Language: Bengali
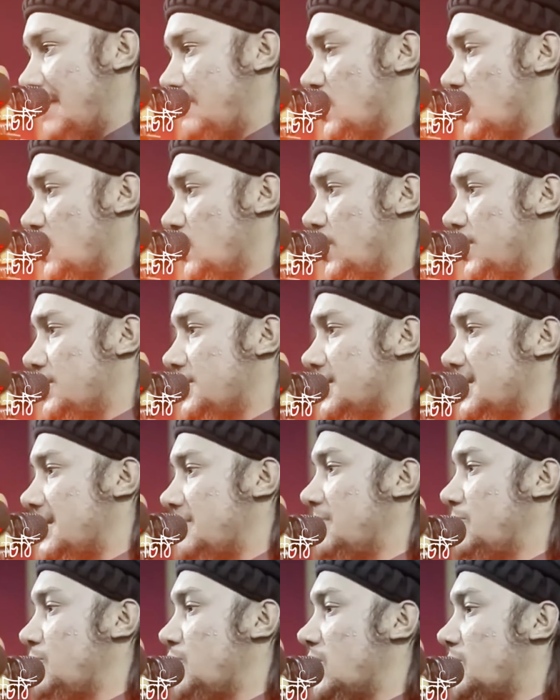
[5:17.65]
এমনও হয়েছে
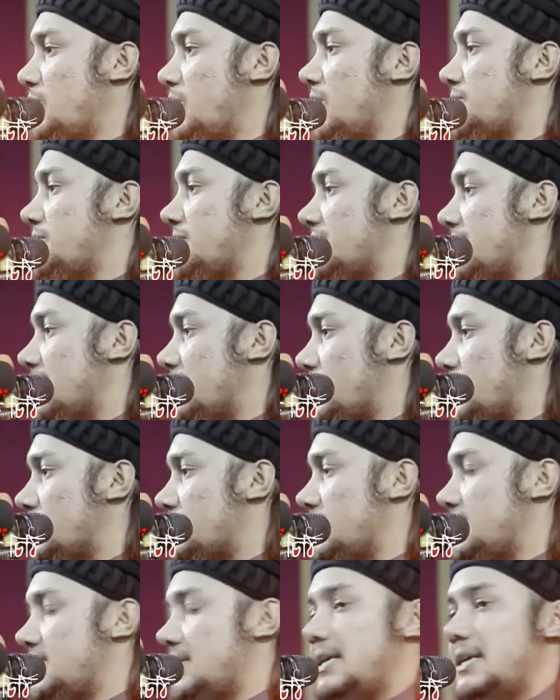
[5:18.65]
যে আমি মনে মনে চিন্তা
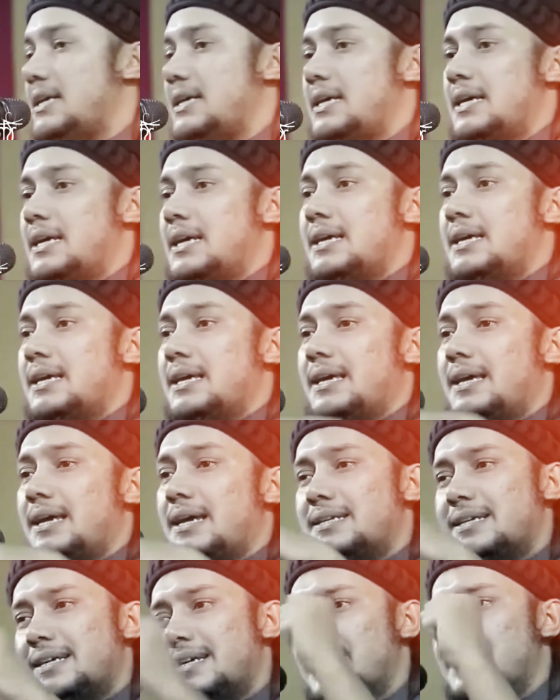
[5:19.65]
করেছি যে
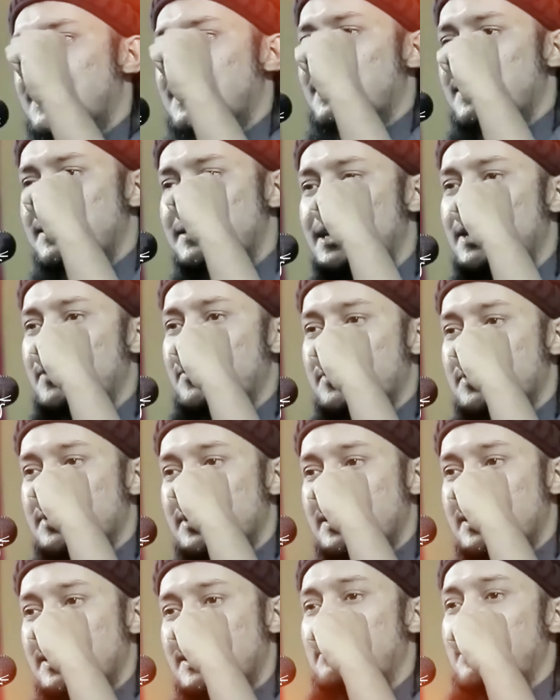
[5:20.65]
এটা খেতে ইচ্ছা
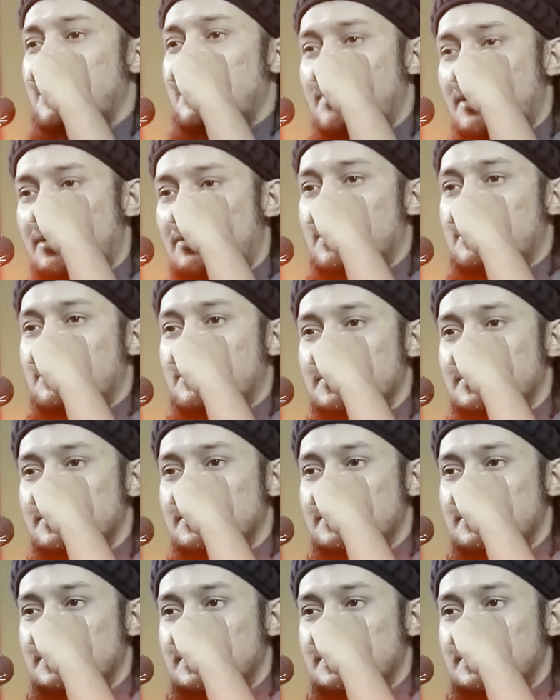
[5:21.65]
করছে খেতে পারলে ভালো লাগতো